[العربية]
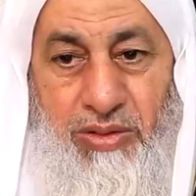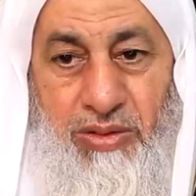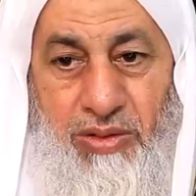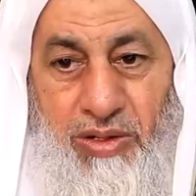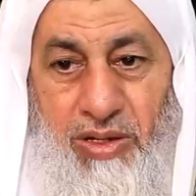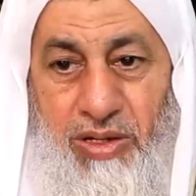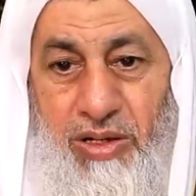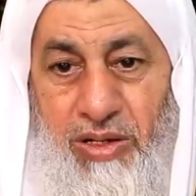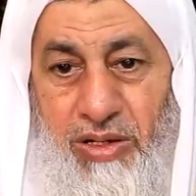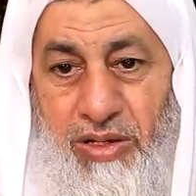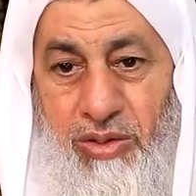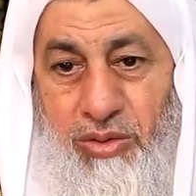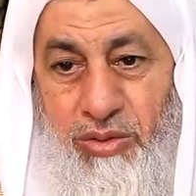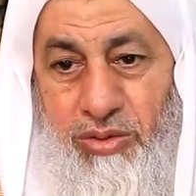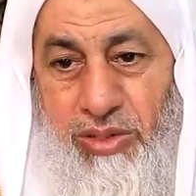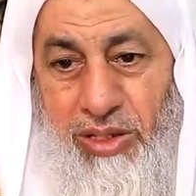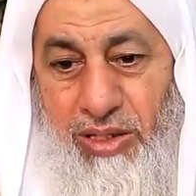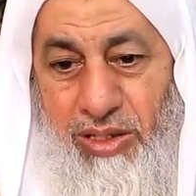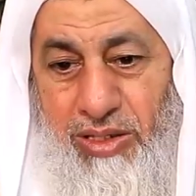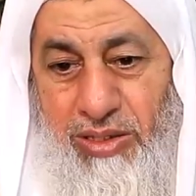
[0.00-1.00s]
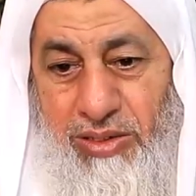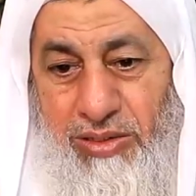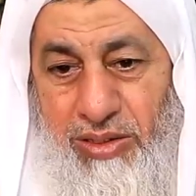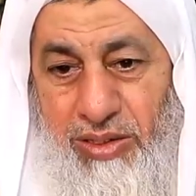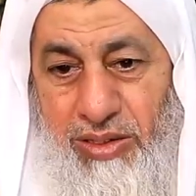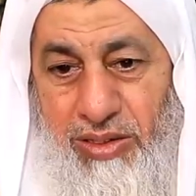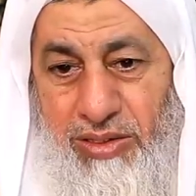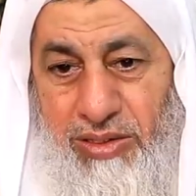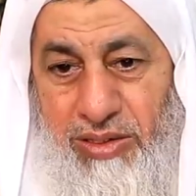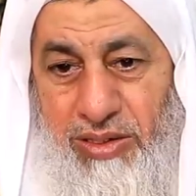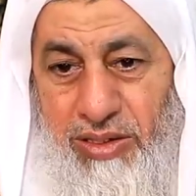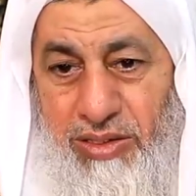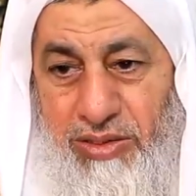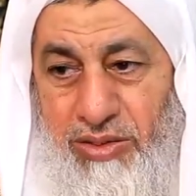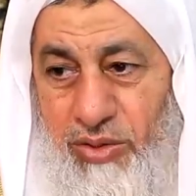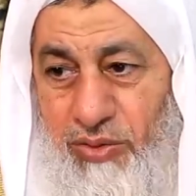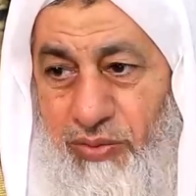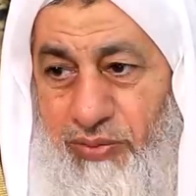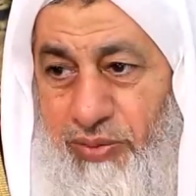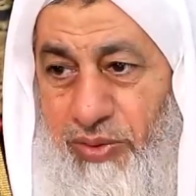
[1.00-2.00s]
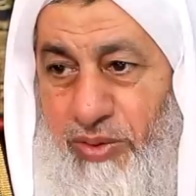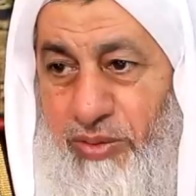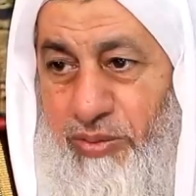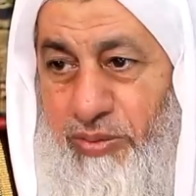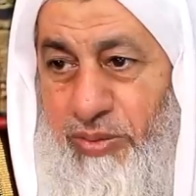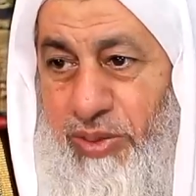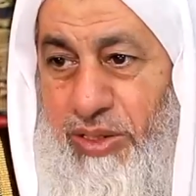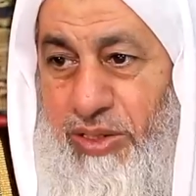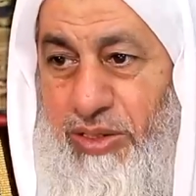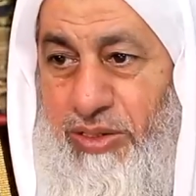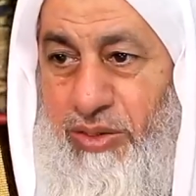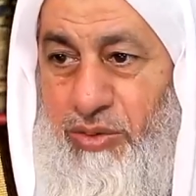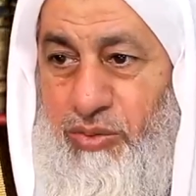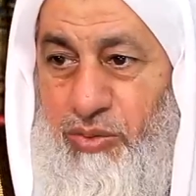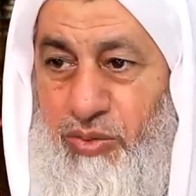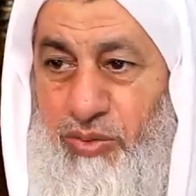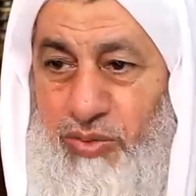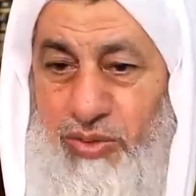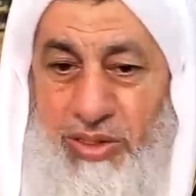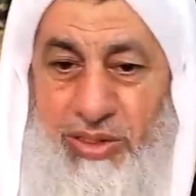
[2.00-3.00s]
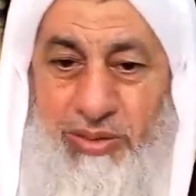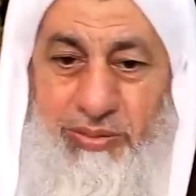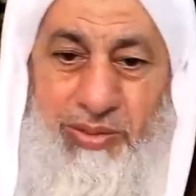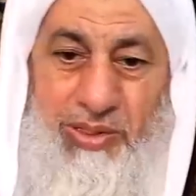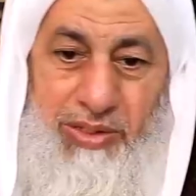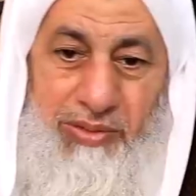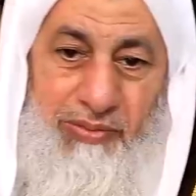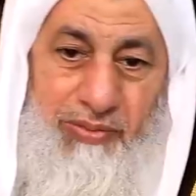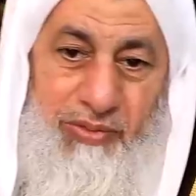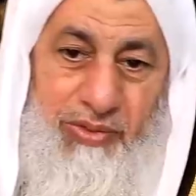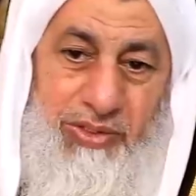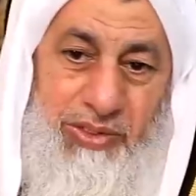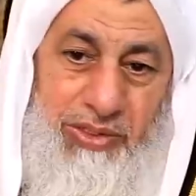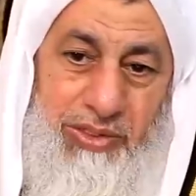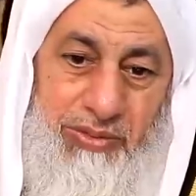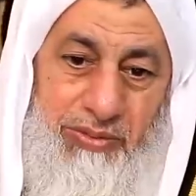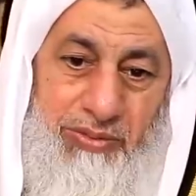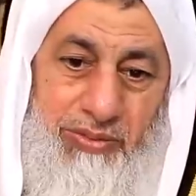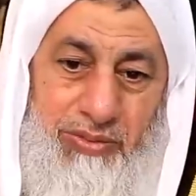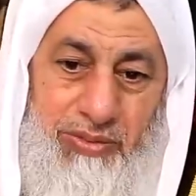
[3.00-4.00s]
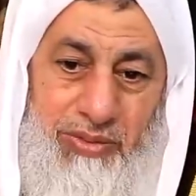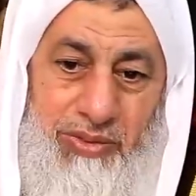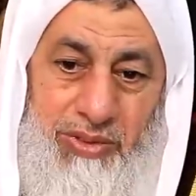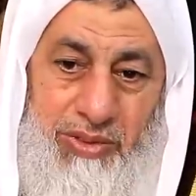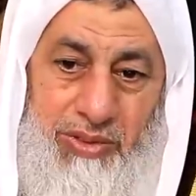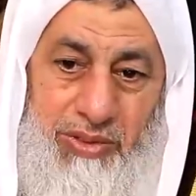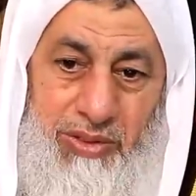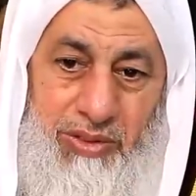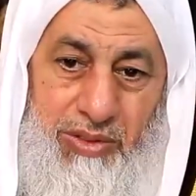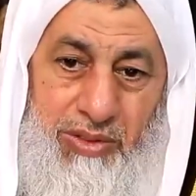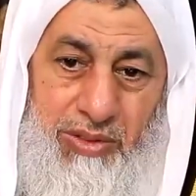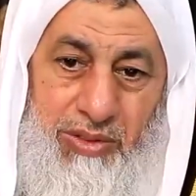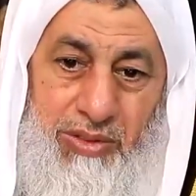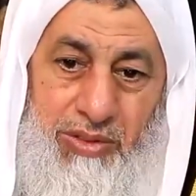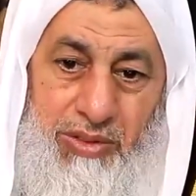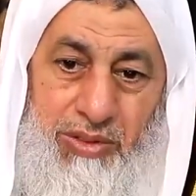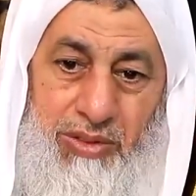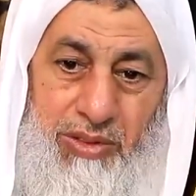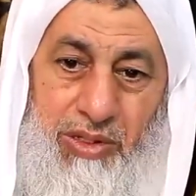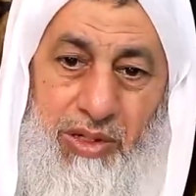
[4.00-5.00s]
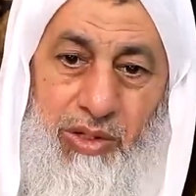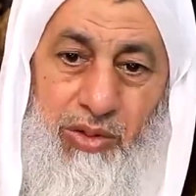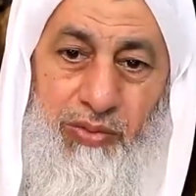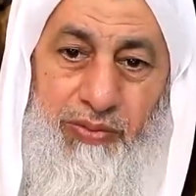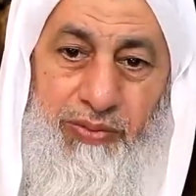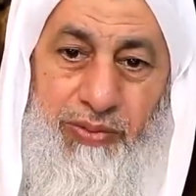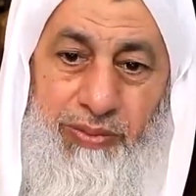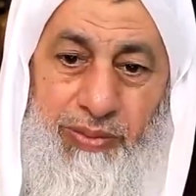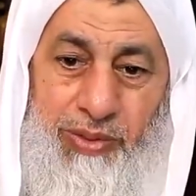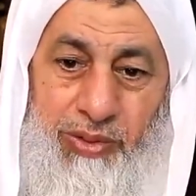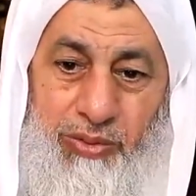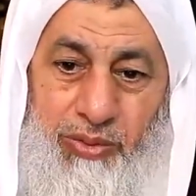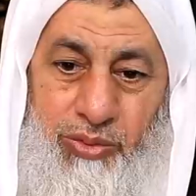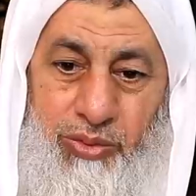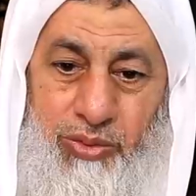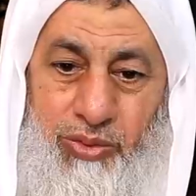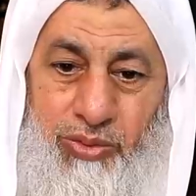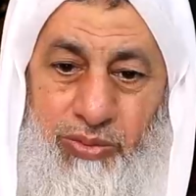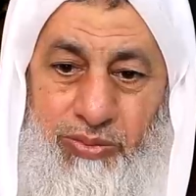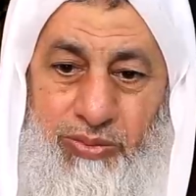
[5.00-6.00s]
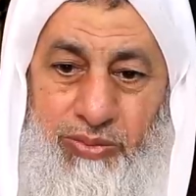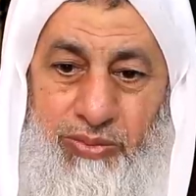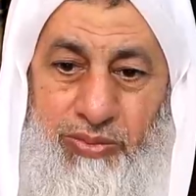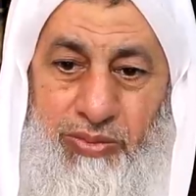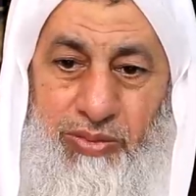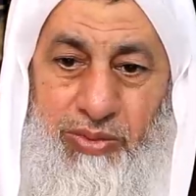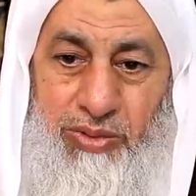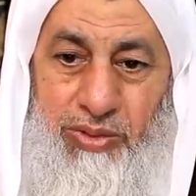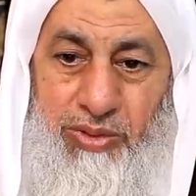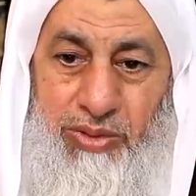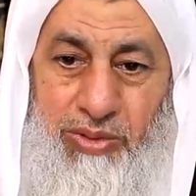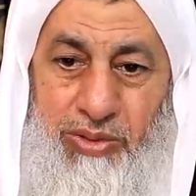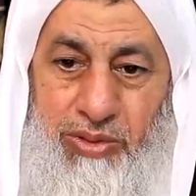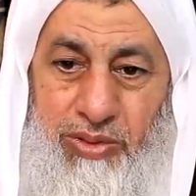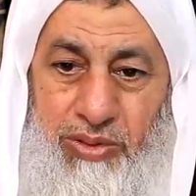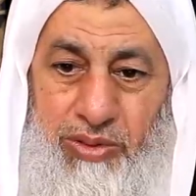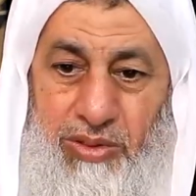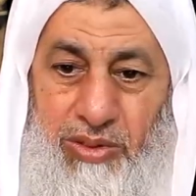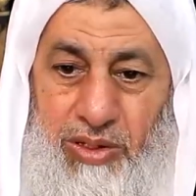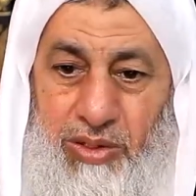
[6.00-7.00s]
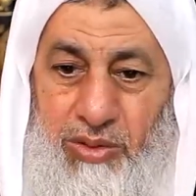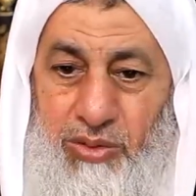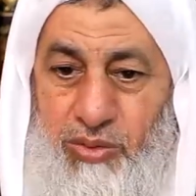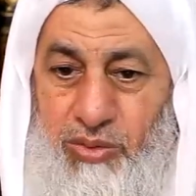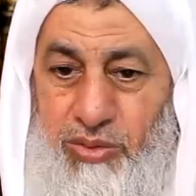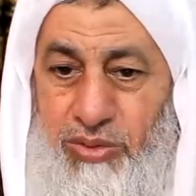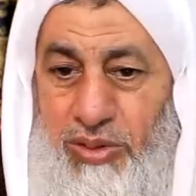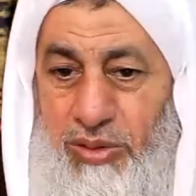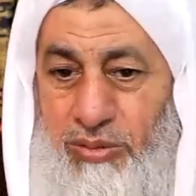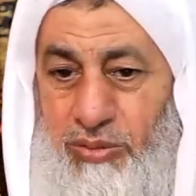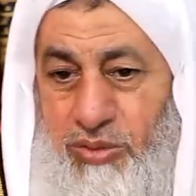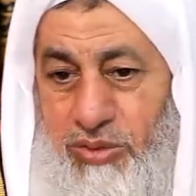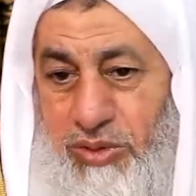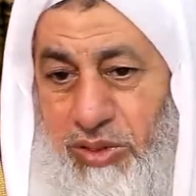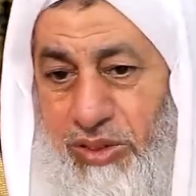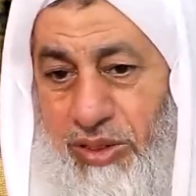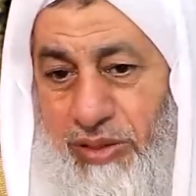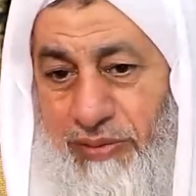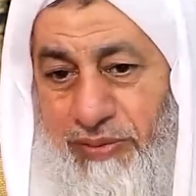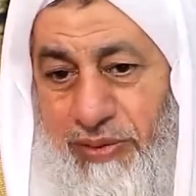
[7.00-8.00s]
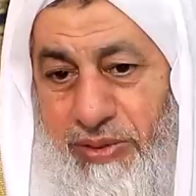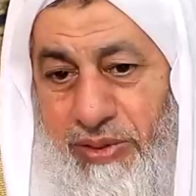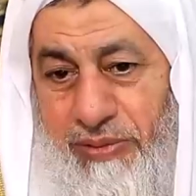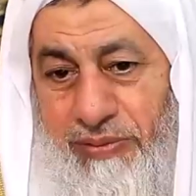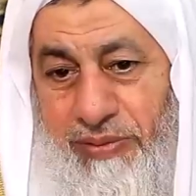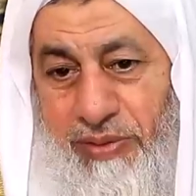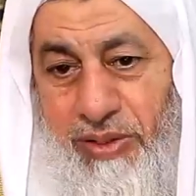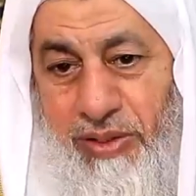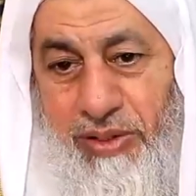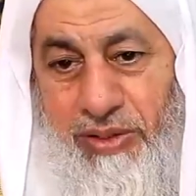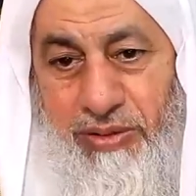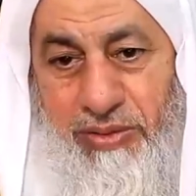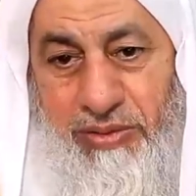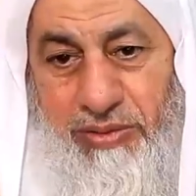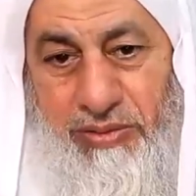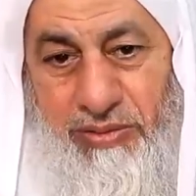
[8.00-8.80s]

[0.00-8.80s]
قال الله تعالى إن الذين توفاهم الملائكة الظالم أنفسهم قالوا فيما كنتم قالوا كنا مستضعفين في الأرض